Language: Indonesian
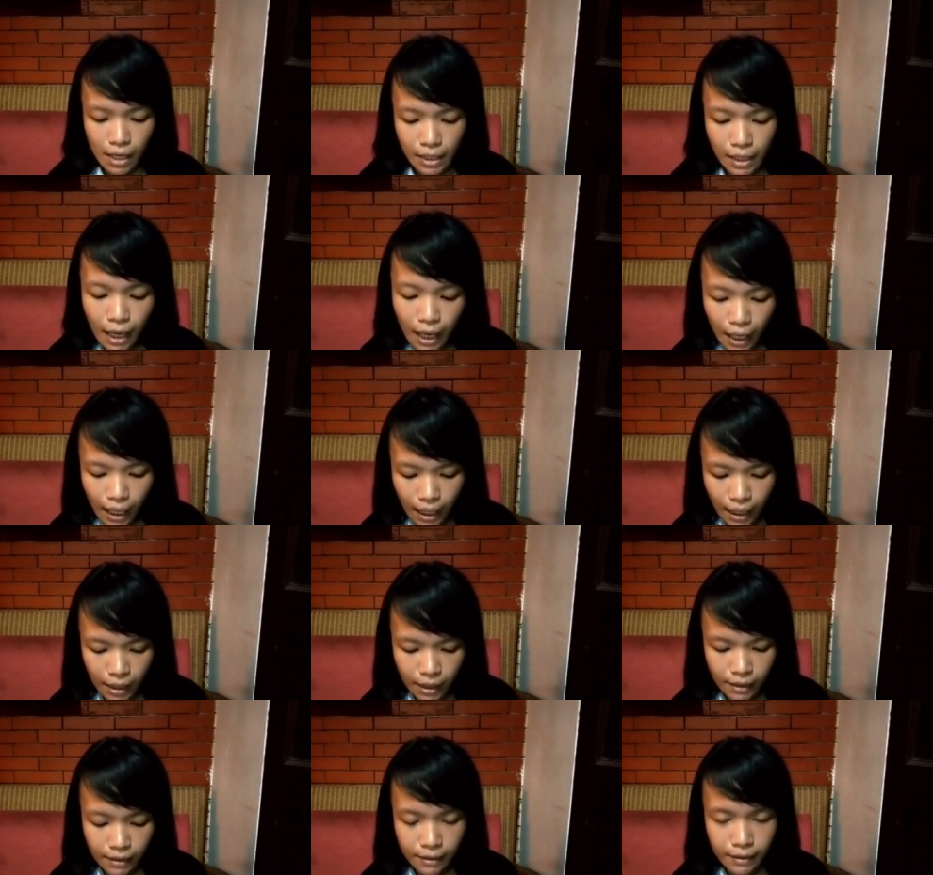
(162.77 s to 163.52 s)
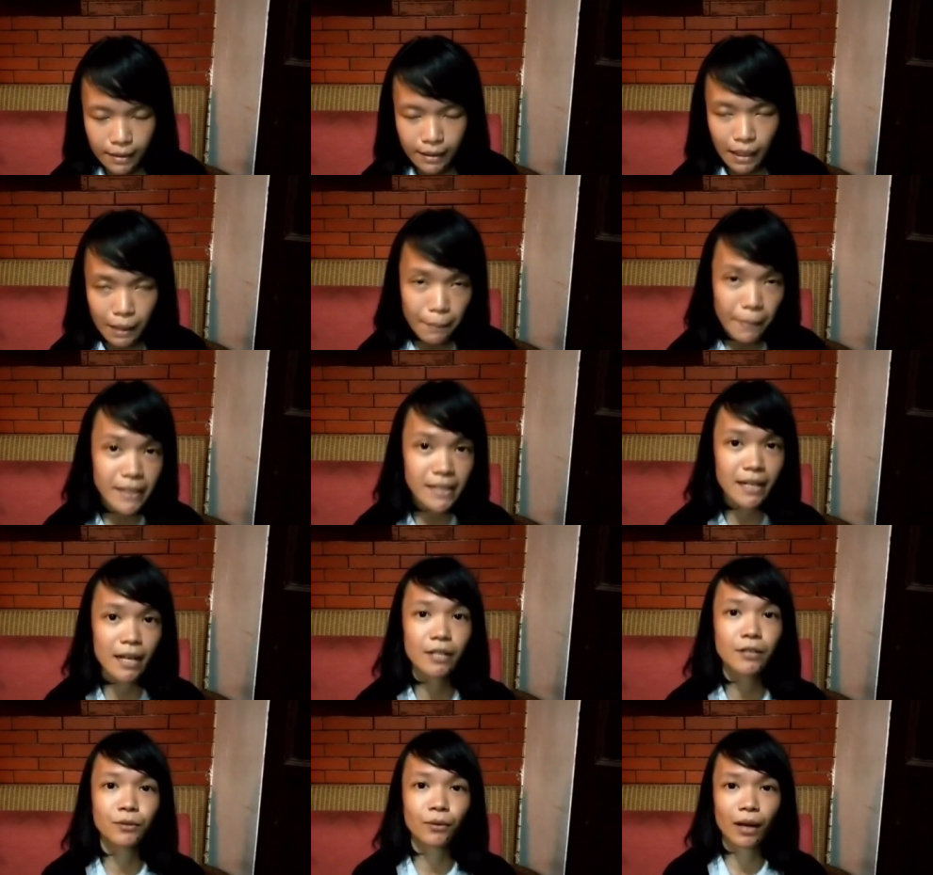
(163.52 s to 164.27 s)
Dan kenapa
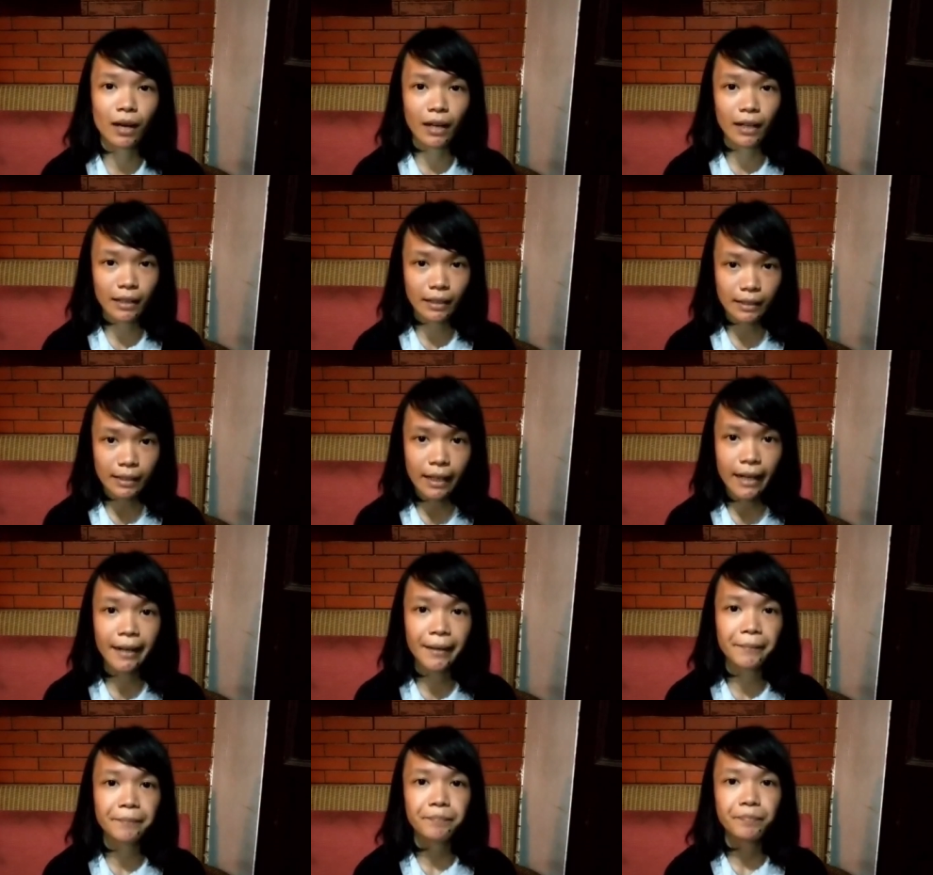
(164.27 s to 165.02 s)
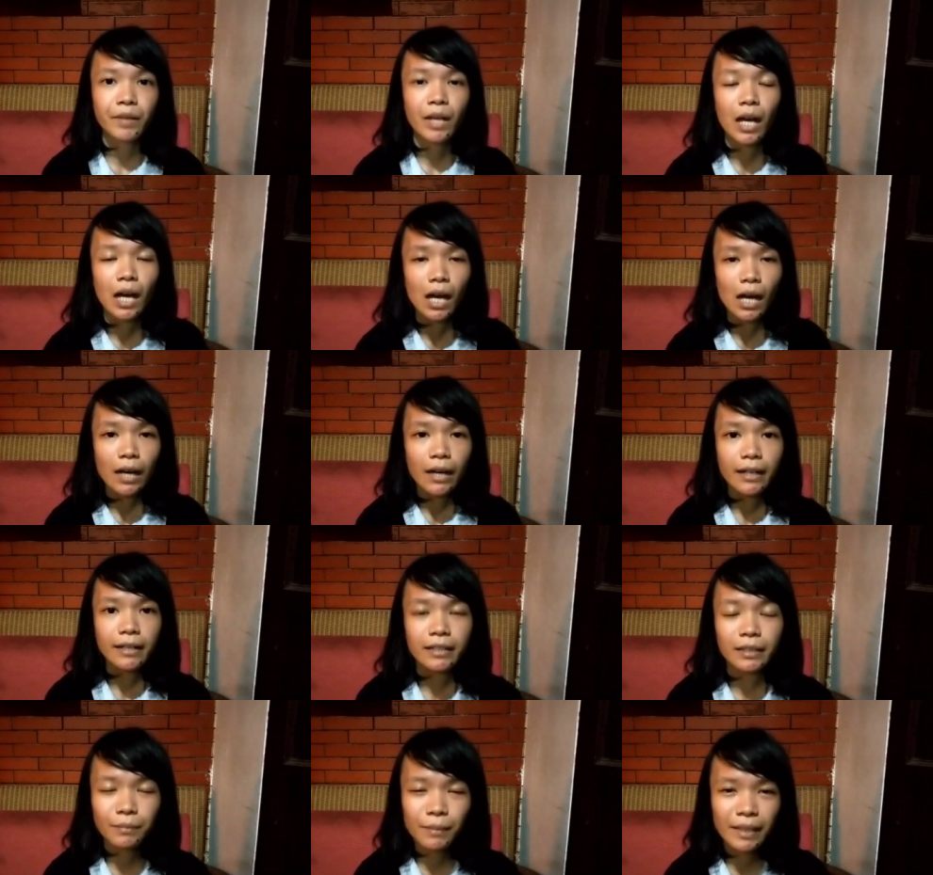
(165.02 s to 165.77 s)
saya suka kereta?
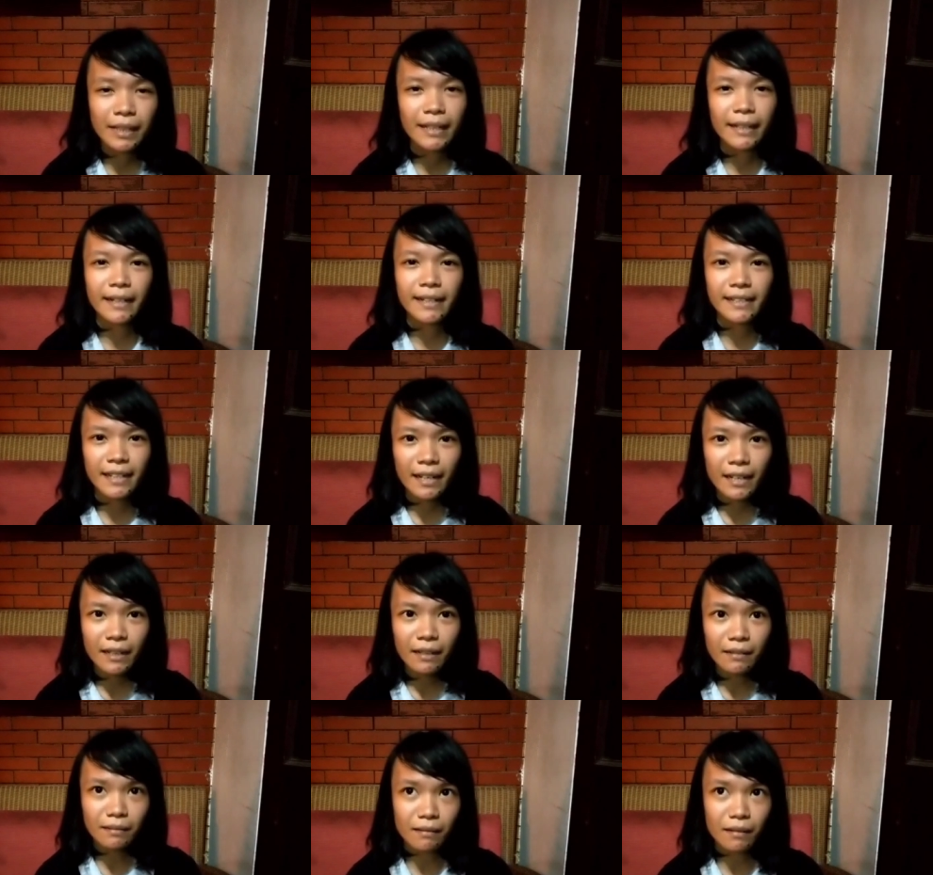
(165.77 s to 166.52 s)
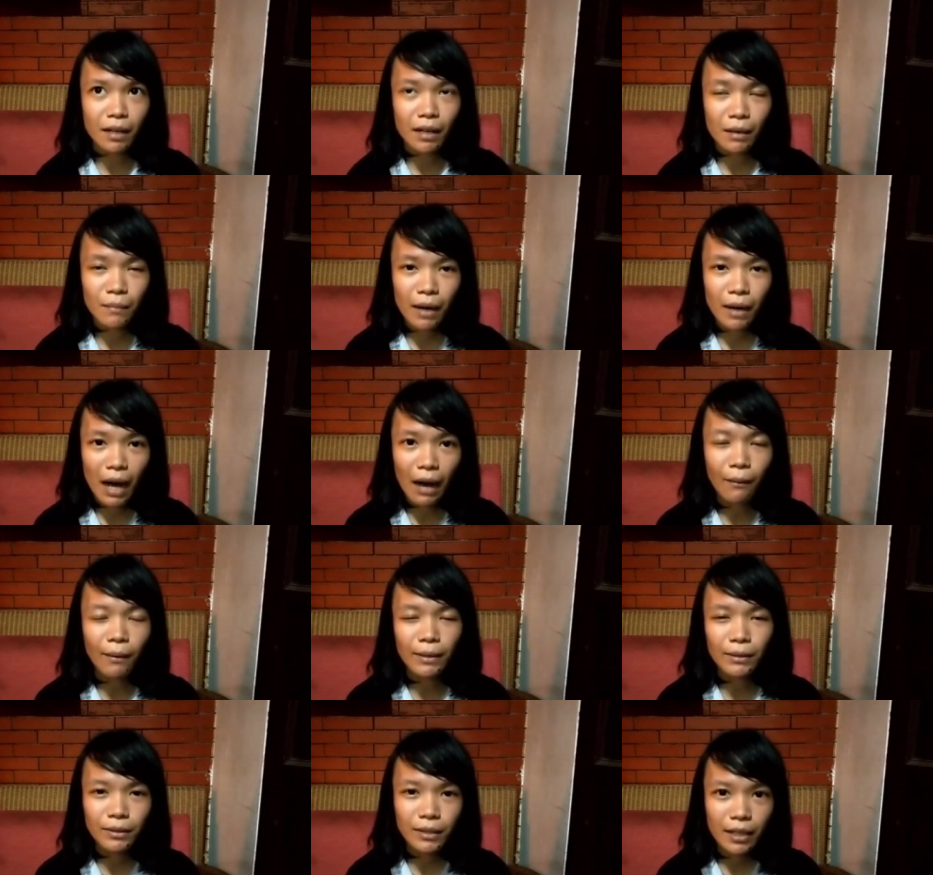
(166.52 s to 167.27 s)
sebenarnya saya uh,
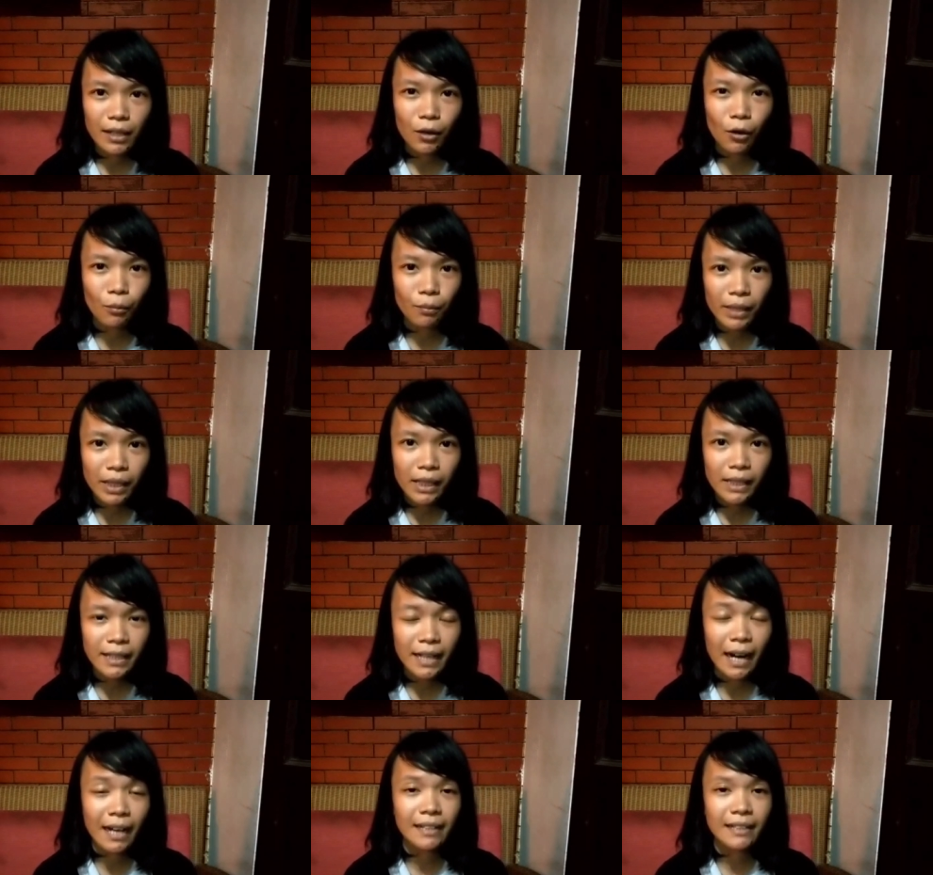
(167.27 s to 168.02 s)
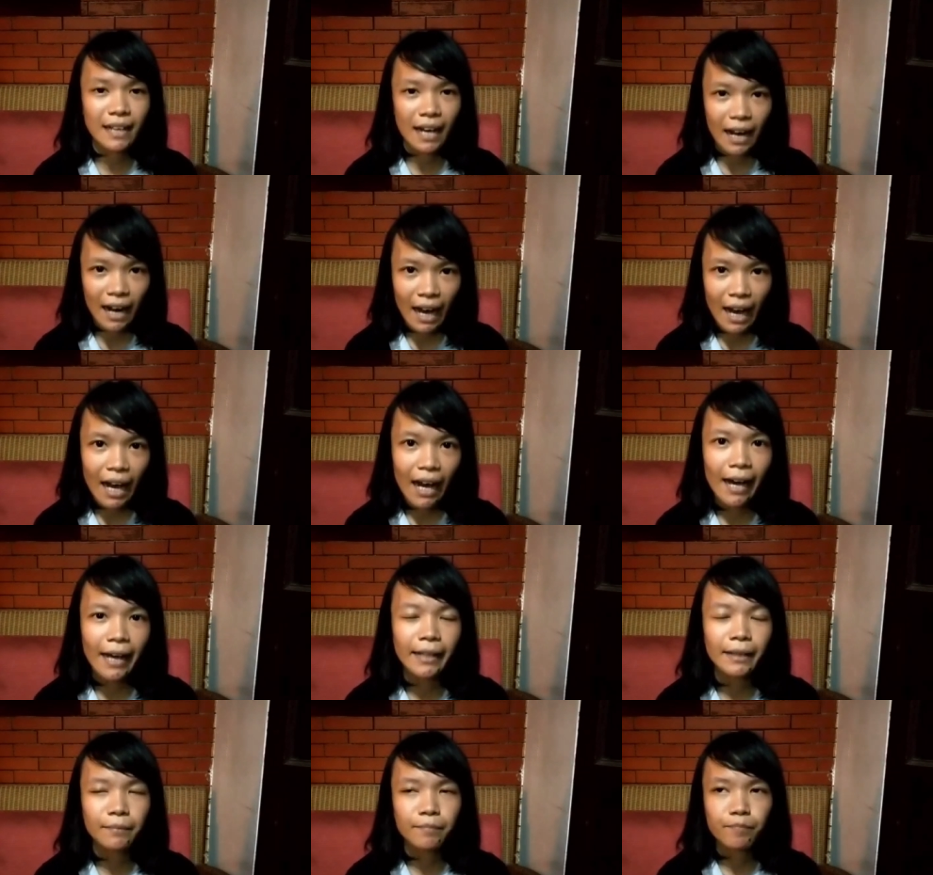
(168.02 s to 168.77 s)
berawal tuh dari hobi
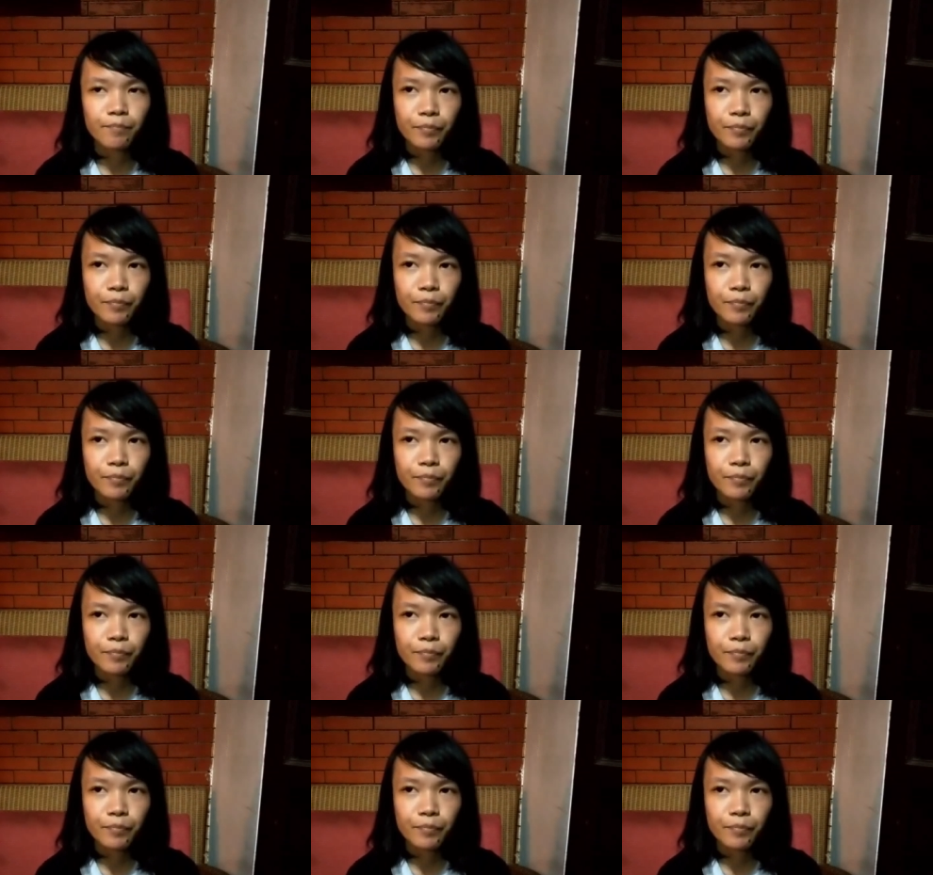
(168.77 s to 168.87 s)
jalan-jalan